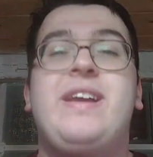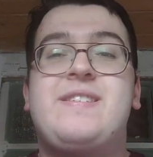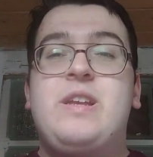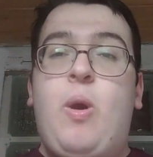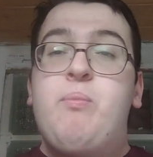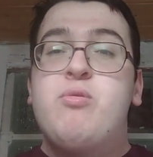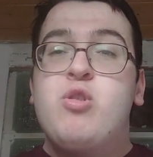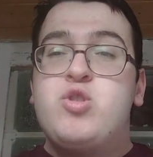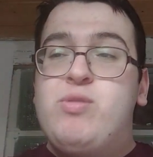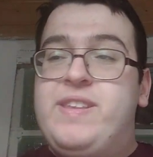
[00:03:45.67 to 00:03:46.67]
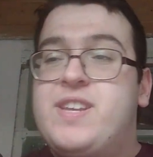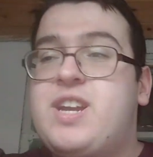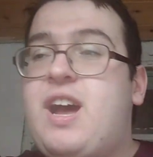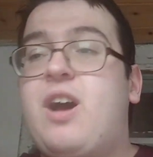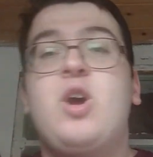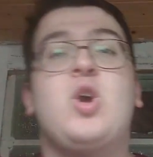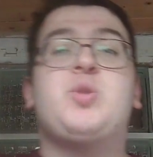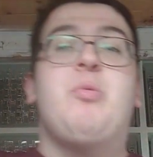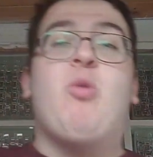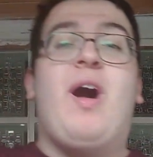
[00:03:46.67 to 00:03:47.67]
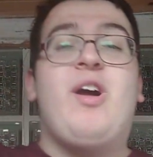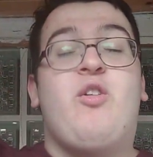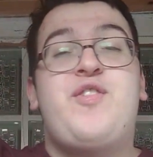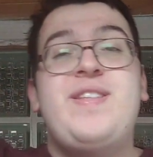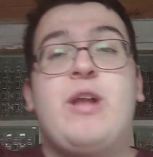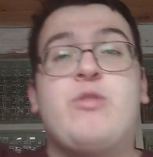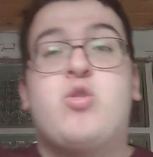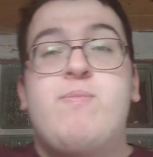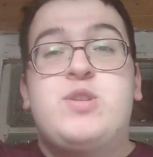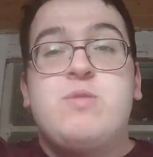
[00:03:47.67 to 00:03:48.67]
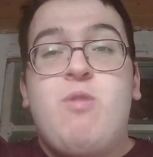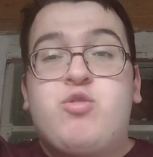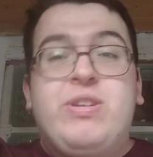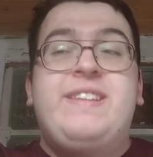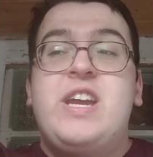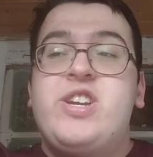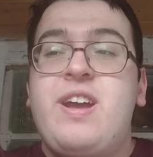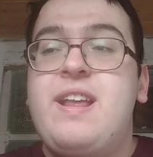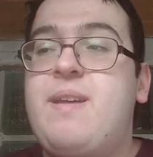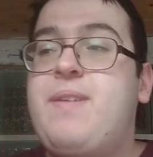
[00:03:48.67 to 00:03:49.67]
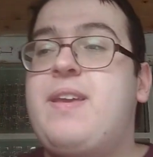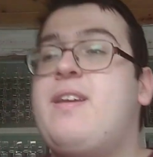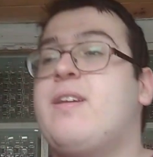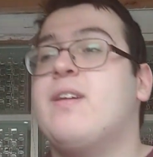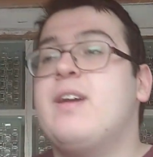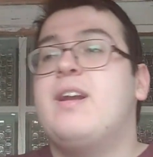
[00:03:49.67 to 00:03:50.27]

excellent boulot, je vous le dis déjà. Je me croirais en finale de Coupe du Monde, je vous le dis déjà, les amis.